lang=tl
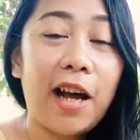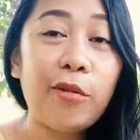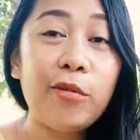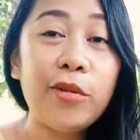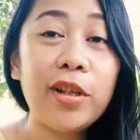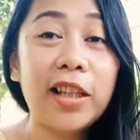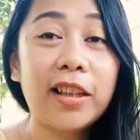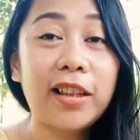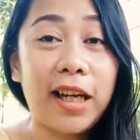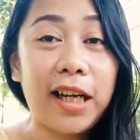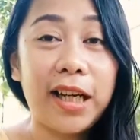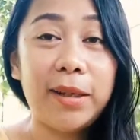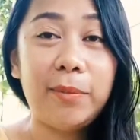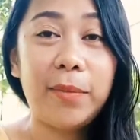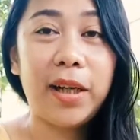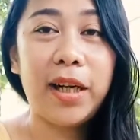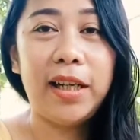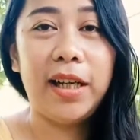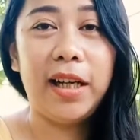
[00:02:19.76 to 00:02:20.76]
Akong
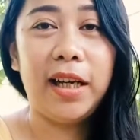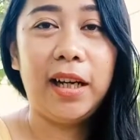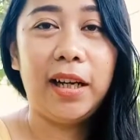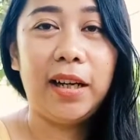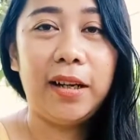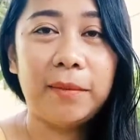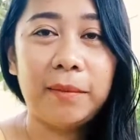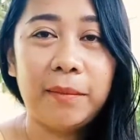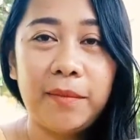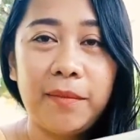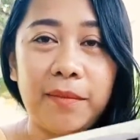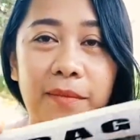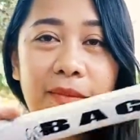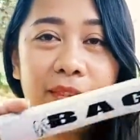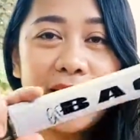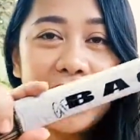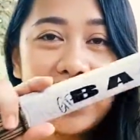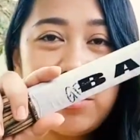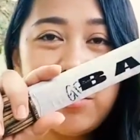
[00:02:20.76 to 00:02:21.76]
itry ba na
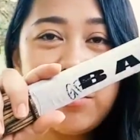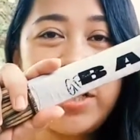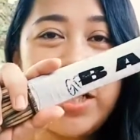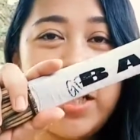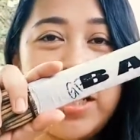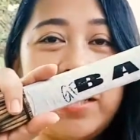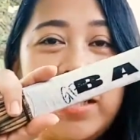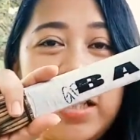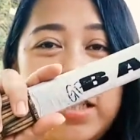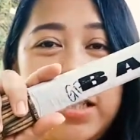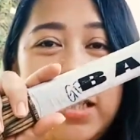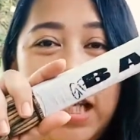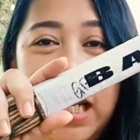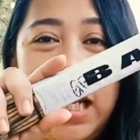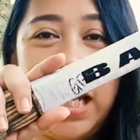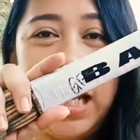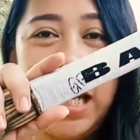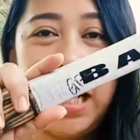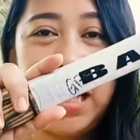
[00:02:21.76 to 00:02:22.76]
using the
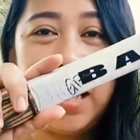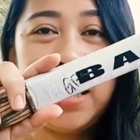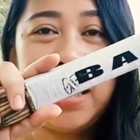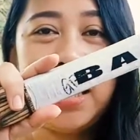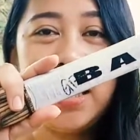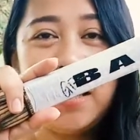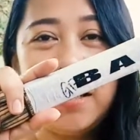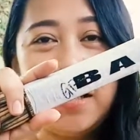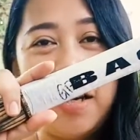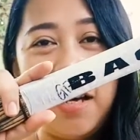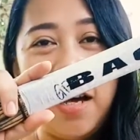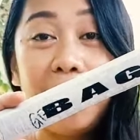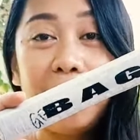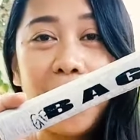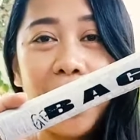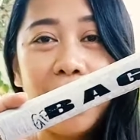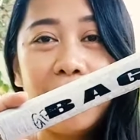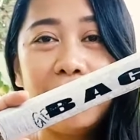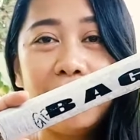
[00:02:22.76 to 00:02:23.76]
silhig,
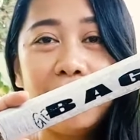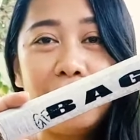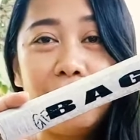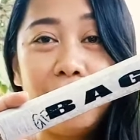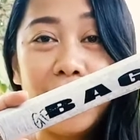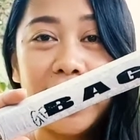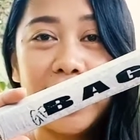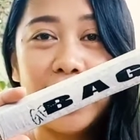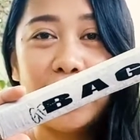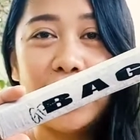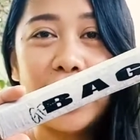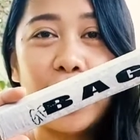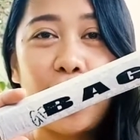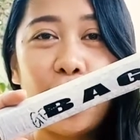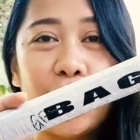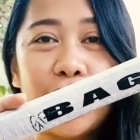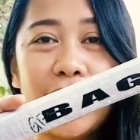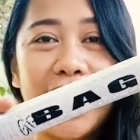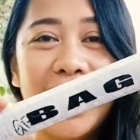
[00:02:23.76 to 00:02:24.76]
stop ang video
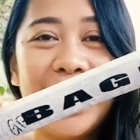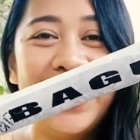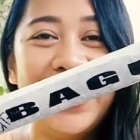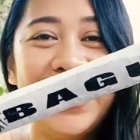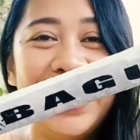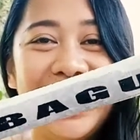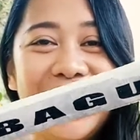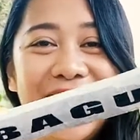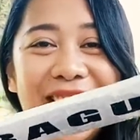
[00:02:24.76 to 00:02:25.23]
recording.